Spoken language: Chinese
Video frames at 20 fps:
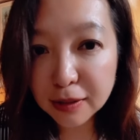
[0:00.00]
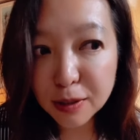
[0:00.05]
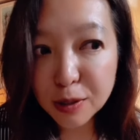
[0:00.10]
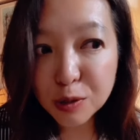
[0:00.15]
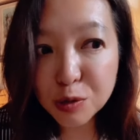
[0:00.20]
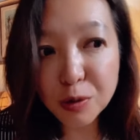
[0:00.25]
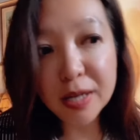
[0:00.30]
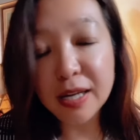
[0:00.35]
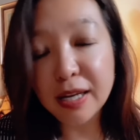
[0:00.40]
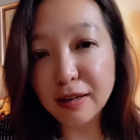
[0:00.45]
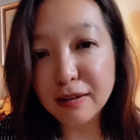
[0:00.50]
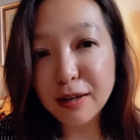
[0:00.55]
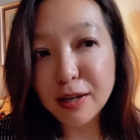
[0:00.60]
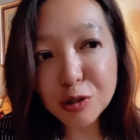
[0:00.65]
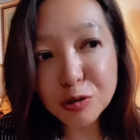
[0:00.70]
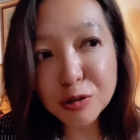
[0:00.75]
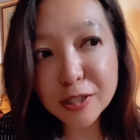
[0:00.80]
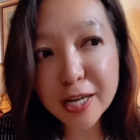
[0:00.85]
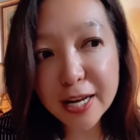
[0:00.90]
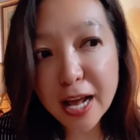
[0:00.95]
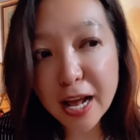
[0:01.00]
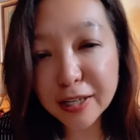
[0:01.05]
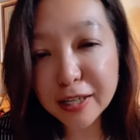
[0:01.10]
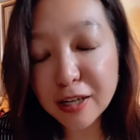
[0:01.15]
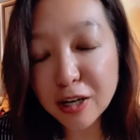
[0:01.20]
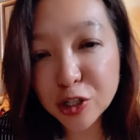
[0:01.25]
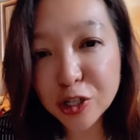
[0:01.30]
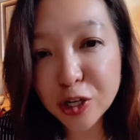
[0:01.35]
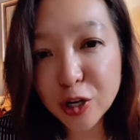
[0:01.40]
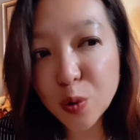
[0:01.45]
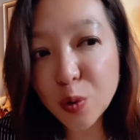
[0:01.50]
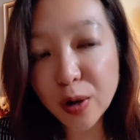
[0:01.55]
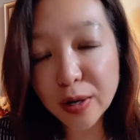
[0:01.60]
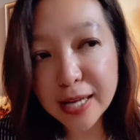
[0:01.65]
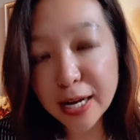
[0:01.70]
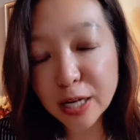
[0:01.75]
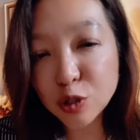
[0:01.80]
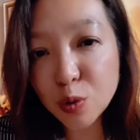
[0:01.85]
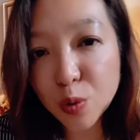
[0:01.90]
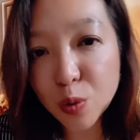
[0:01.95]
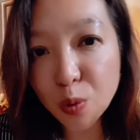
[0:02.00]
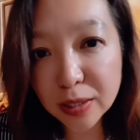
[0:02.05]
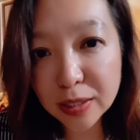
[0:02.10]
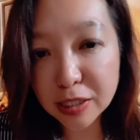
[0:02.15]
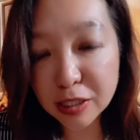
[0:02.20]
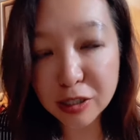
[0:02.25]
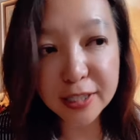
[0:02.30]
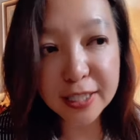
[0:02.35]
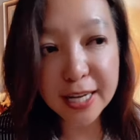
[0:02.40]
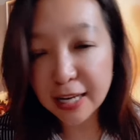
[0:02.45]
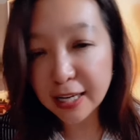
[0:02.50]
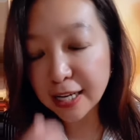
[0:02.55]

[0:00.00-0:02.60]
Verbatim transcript: 所以就是这样一个生活在中国几十年、